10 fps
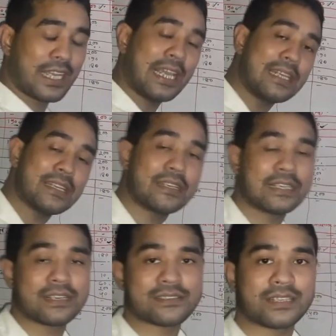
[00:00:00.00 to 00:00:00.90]
এটা
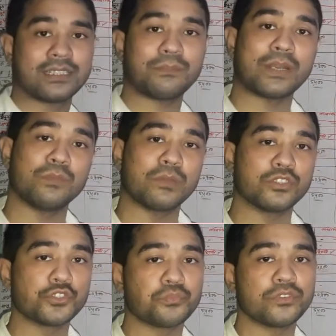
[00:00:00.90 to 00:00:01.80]
ঠিক আছে এটা প্রারম্ভিক
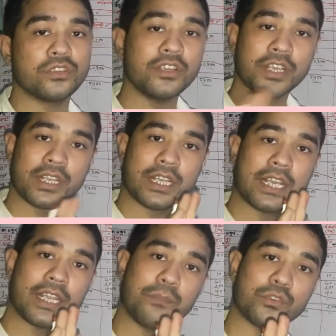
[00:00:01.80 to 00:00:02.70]
মজুদ পণ্য
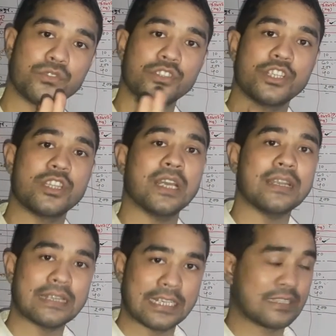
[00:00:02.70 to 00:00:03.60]
এই পদ্ধতিটা
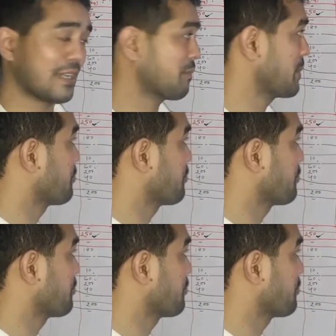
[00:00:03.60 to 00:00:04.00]
ঠিক থাকবে